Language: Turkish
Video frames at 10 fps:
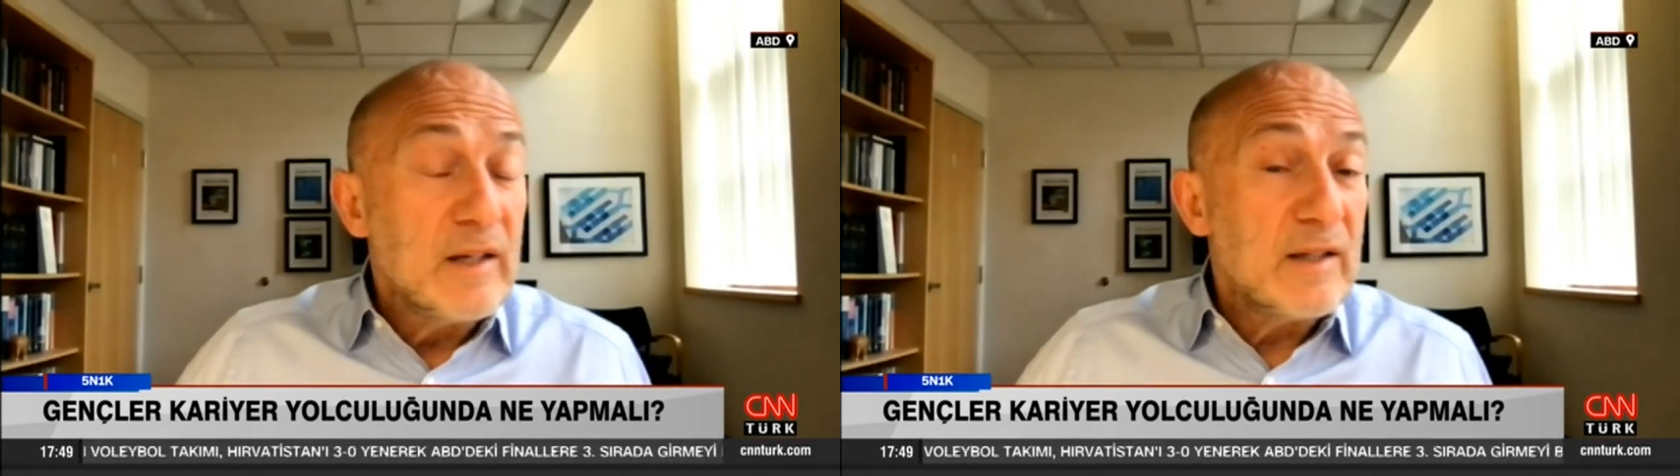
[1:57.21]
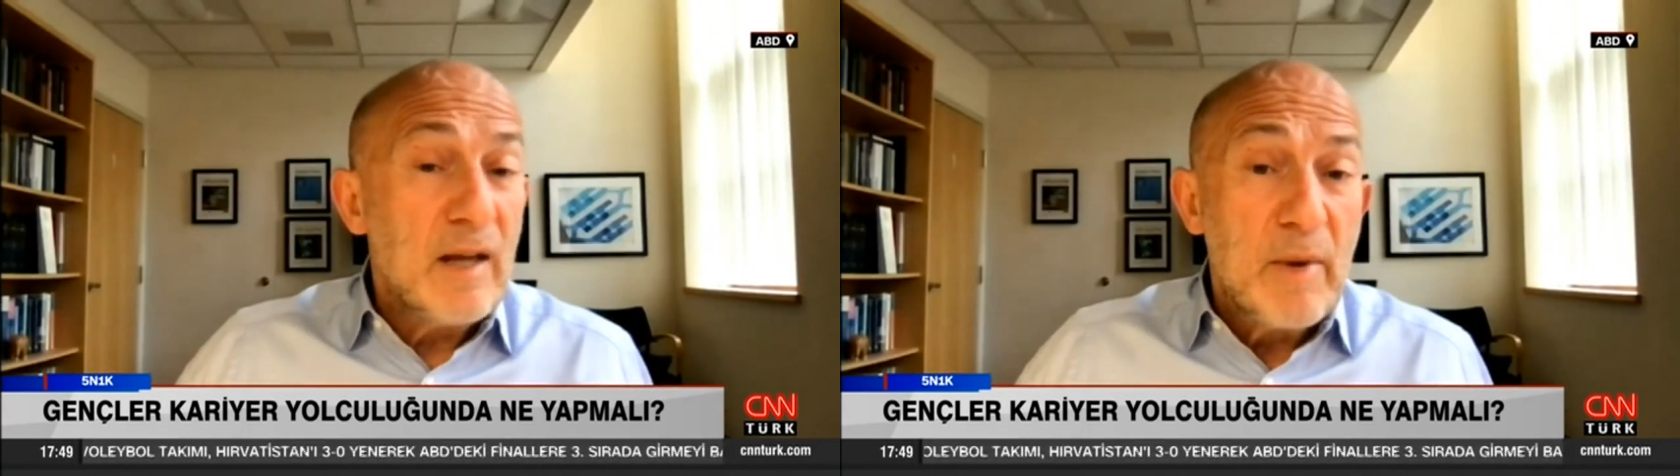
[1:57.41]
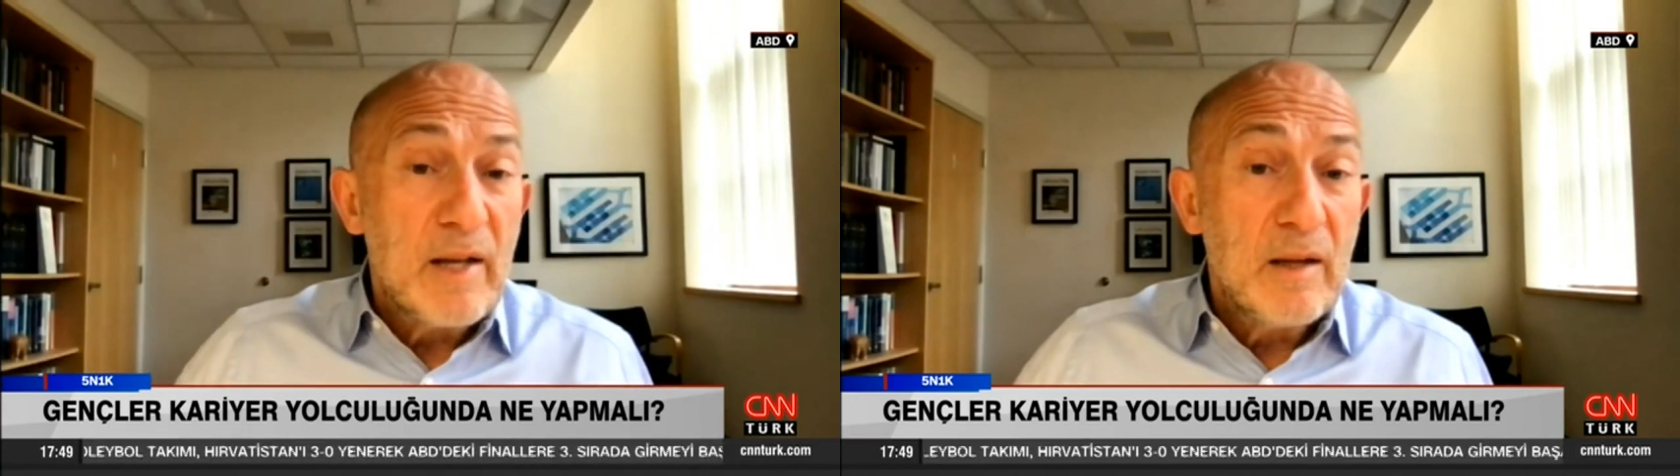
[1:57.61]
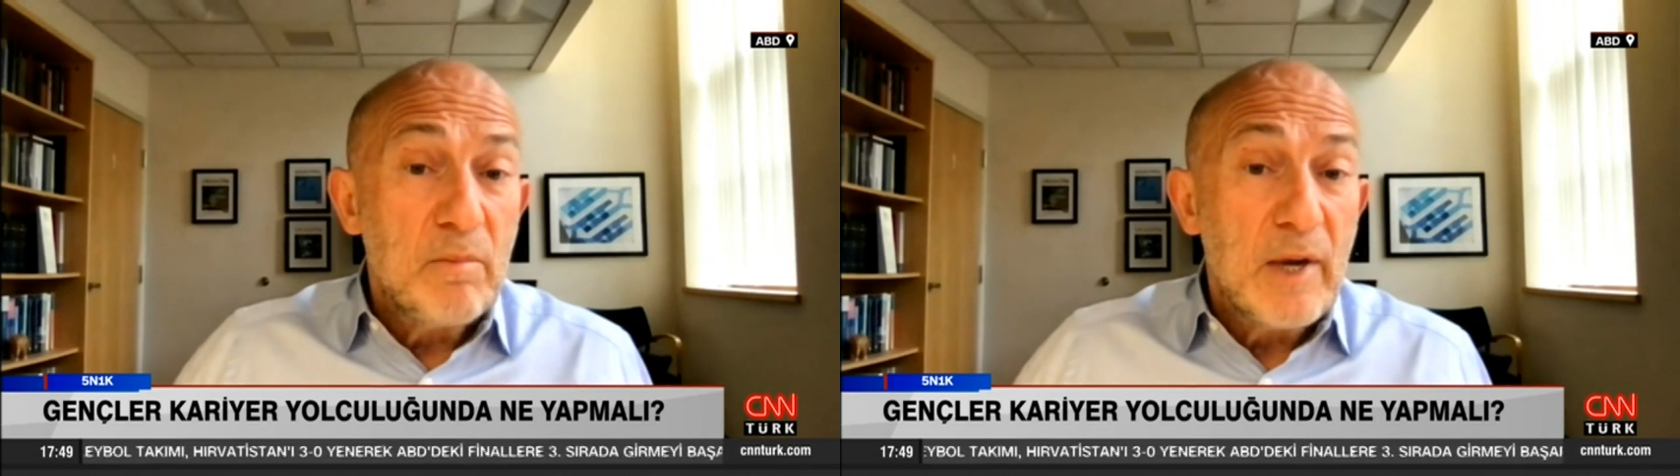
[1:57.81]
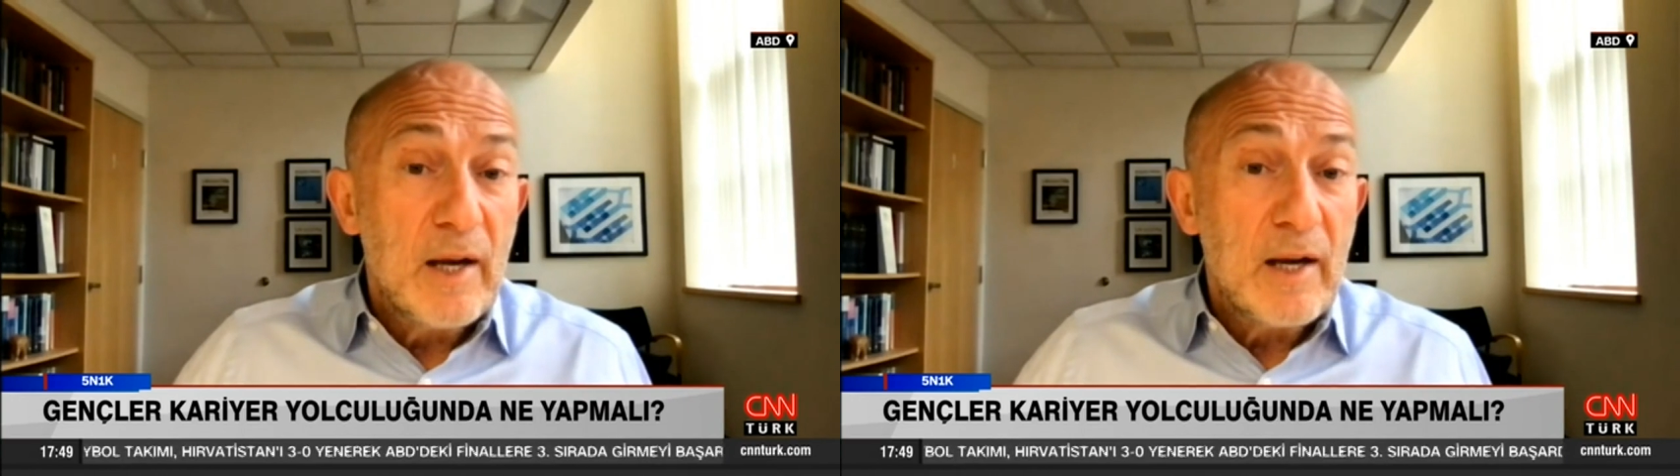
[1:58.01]

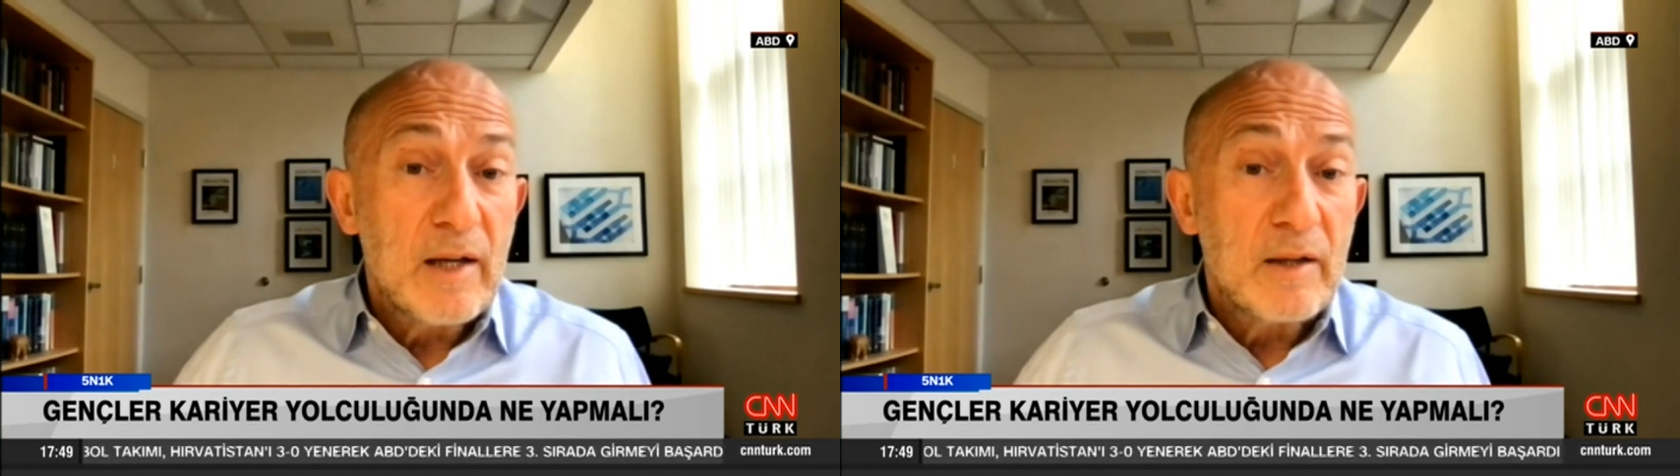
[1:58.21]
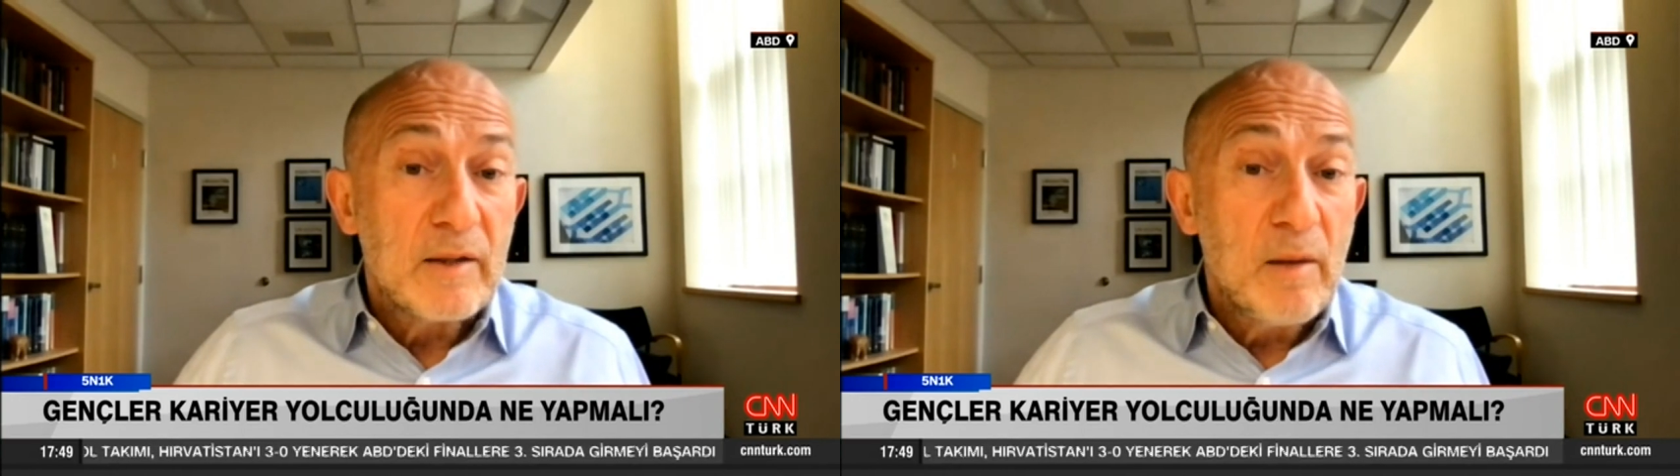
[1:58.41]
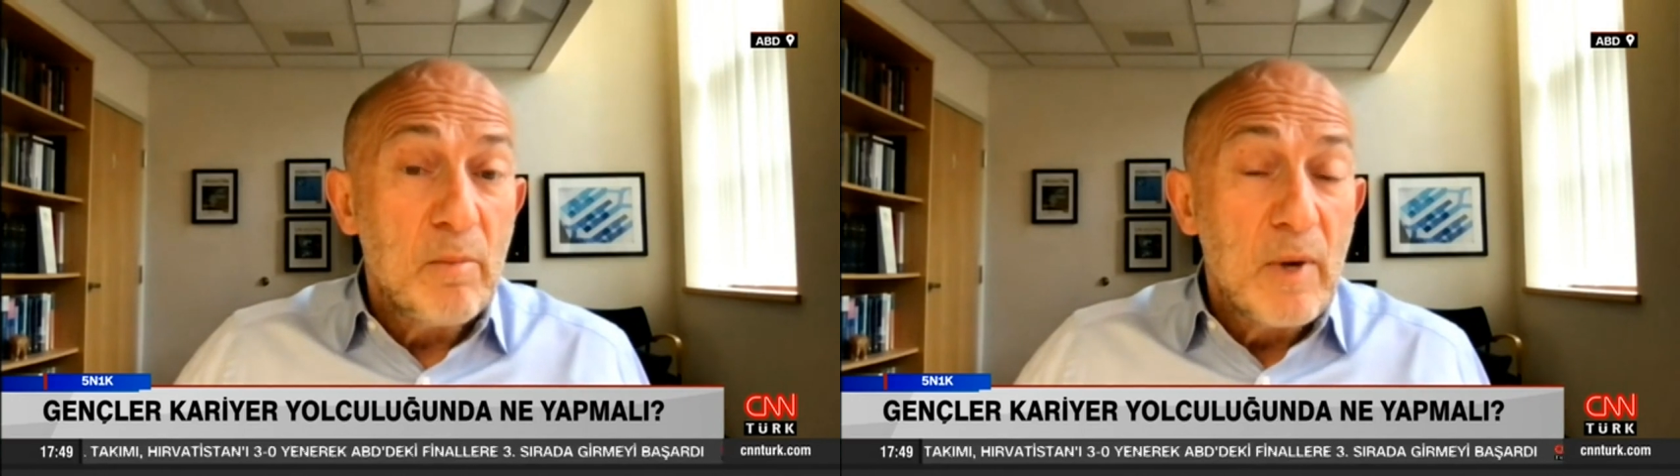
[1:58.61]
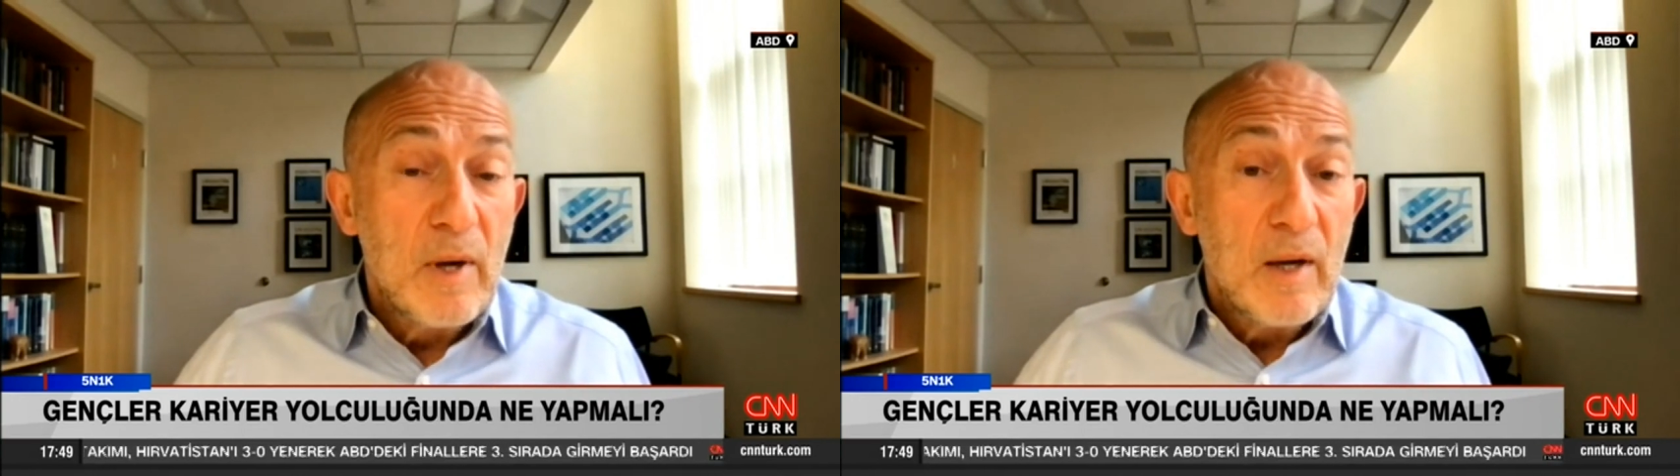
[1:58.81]
İstemediğim bir yere girdim.